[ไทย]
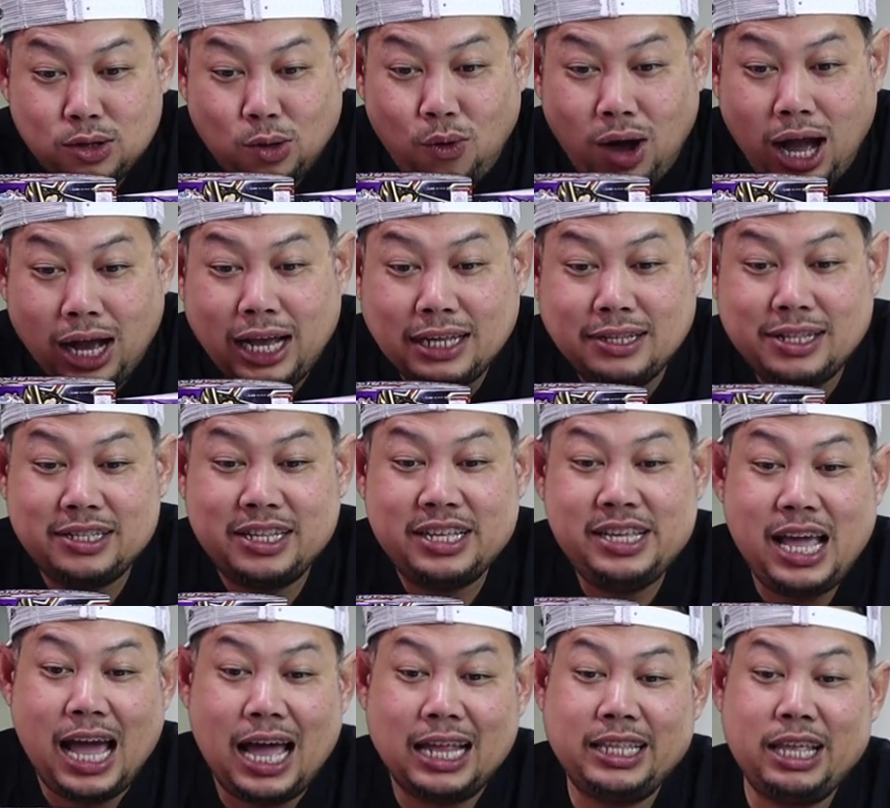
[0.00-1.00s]
ตัวกษัต
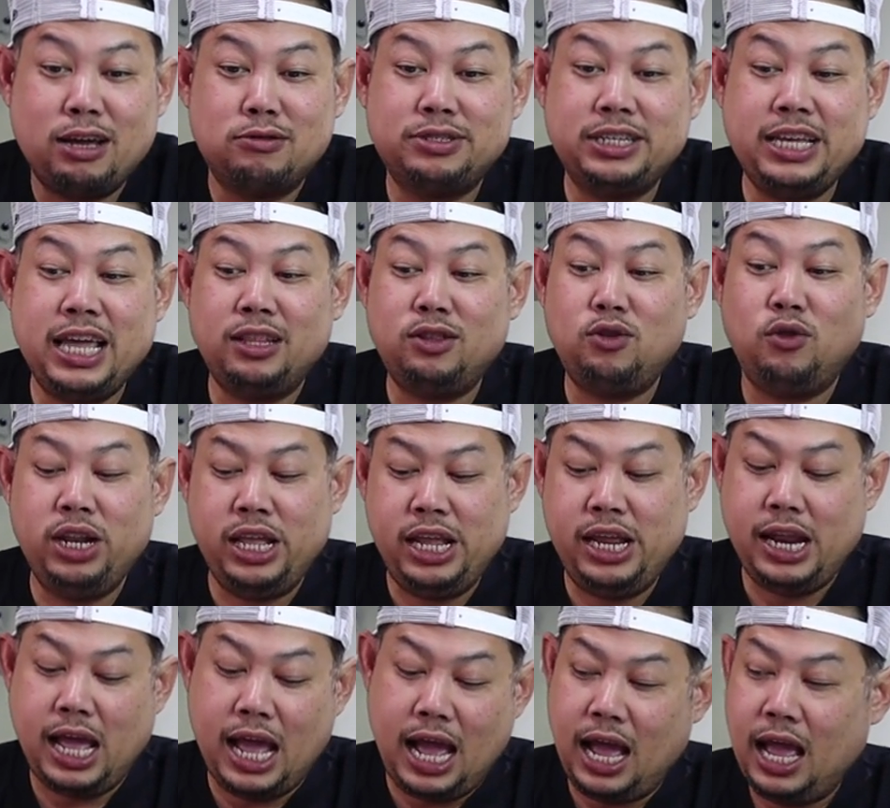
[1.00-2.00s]
ริยาเตียวเซียนตัว
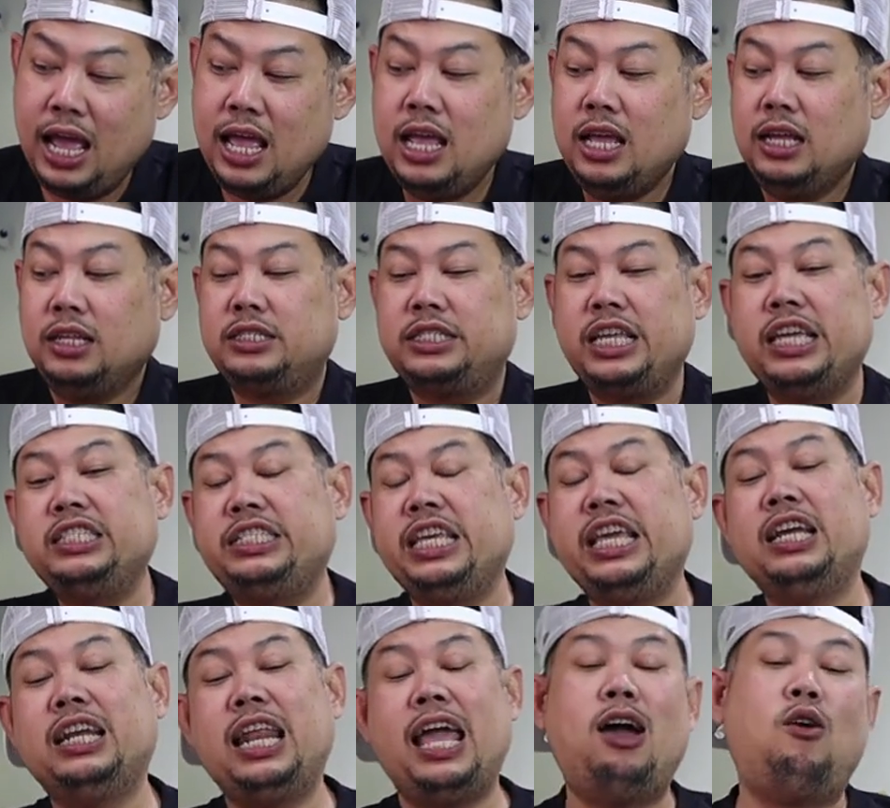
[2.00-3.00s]
นี้นะฮะจ
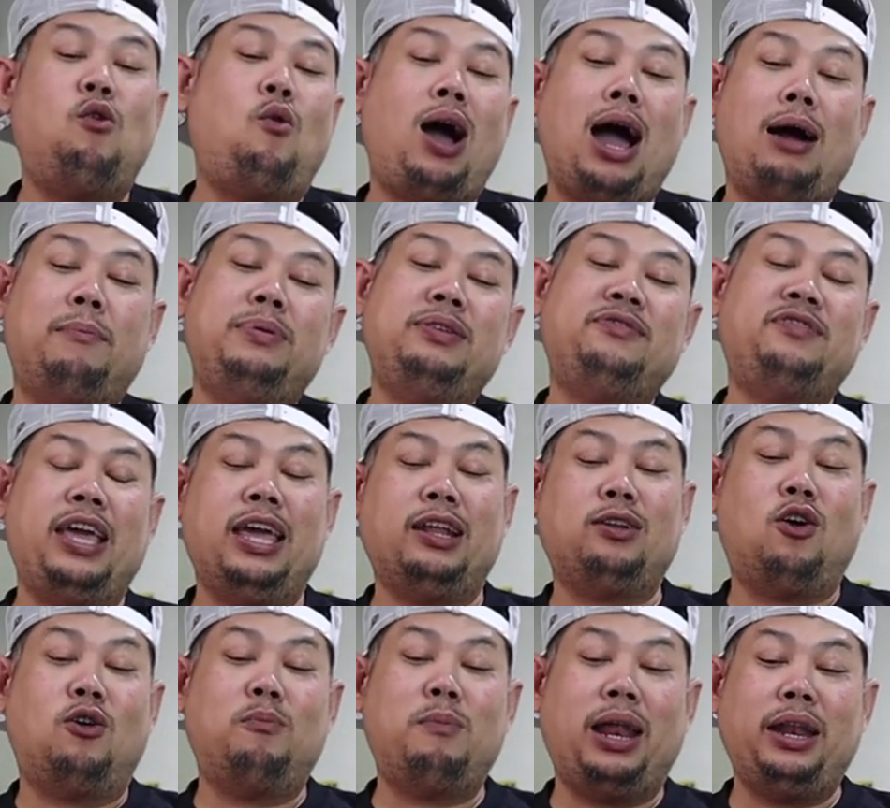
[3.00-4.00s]
ริงๆแล้วความพิเศษ
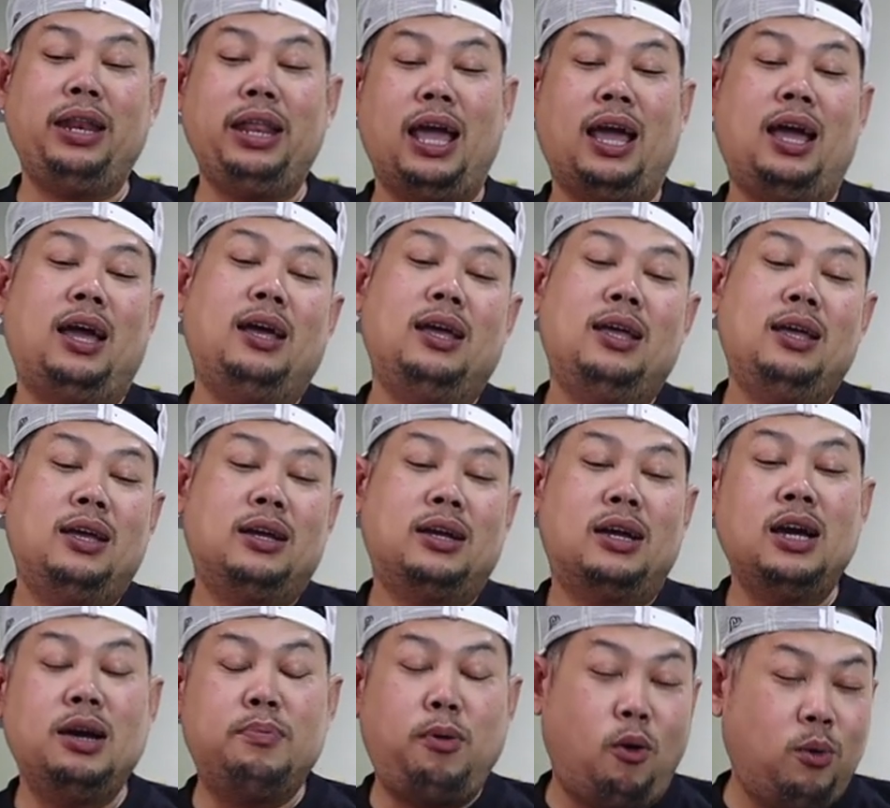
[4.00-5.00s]
ของมันเนี่ย
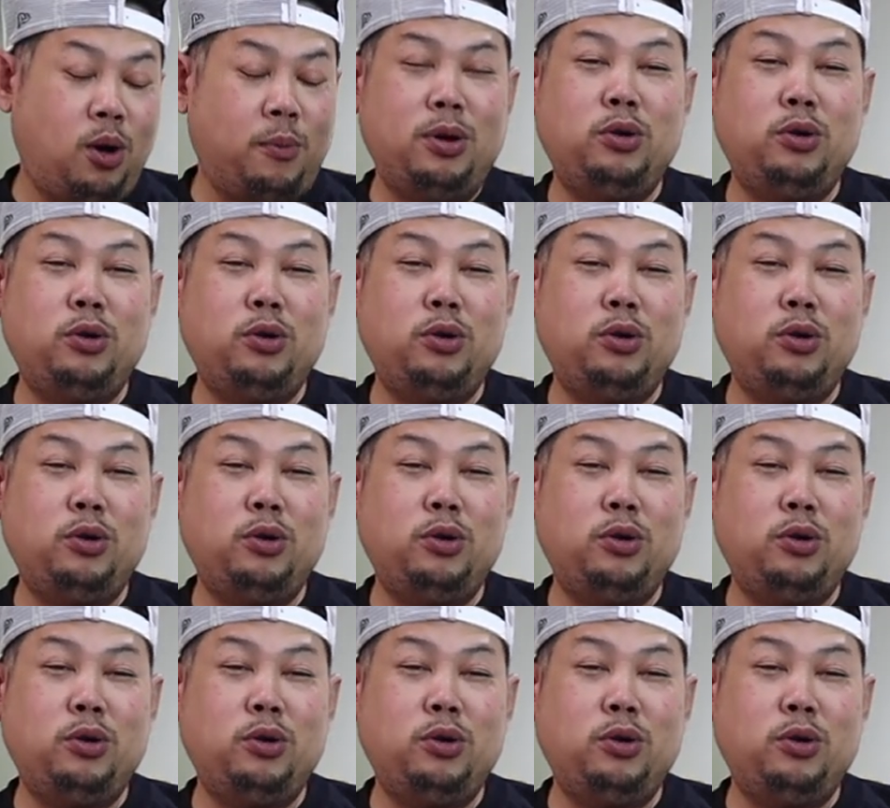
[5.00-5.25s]
คือผมก็